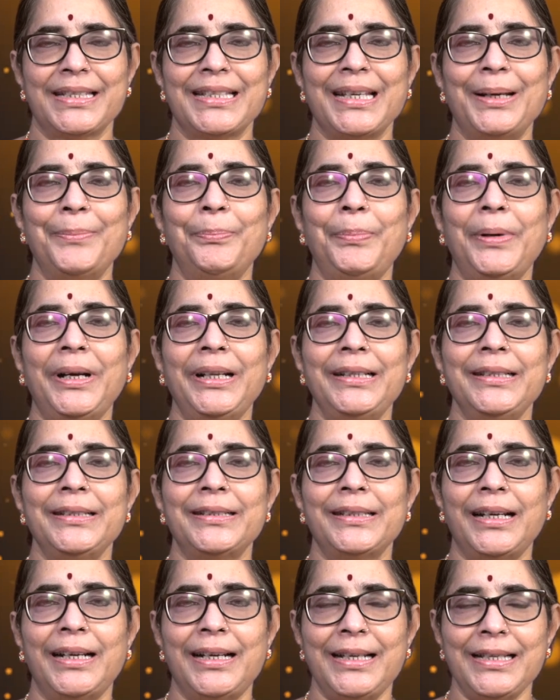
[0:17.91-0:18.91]

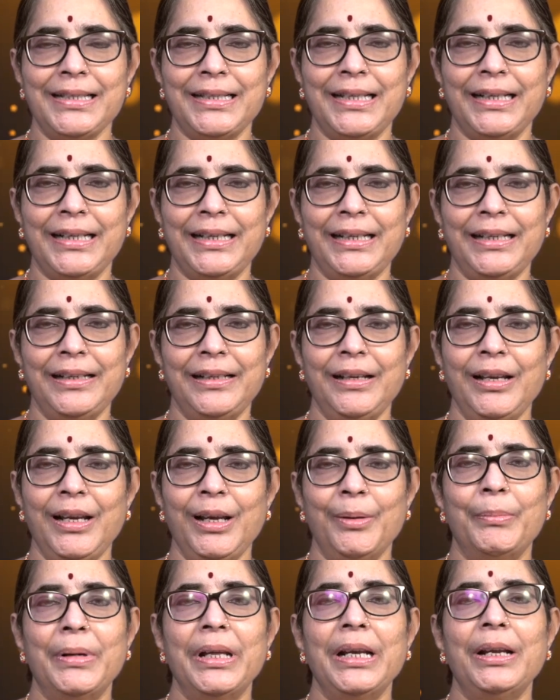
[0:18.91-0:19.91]
సంపాదించిన ఆస్తి
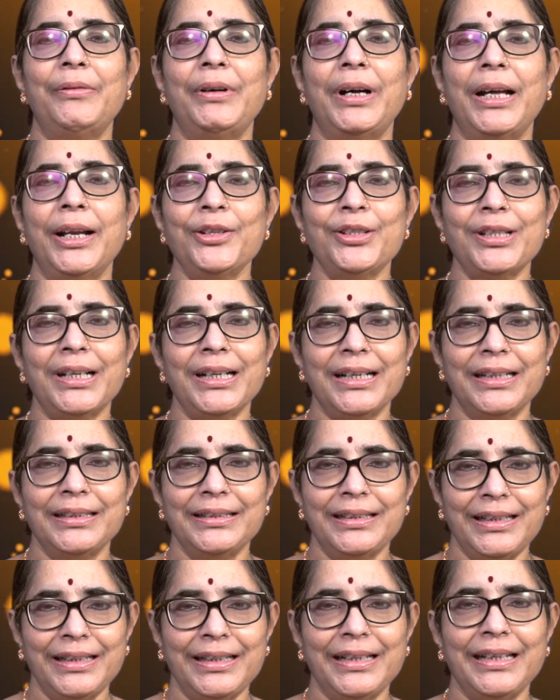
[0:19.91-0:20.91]
మన
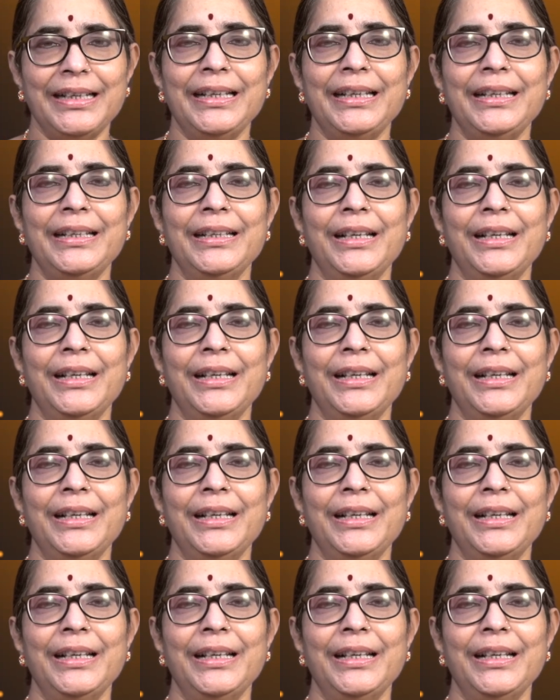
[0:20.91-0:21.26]
వారసులకందరికీ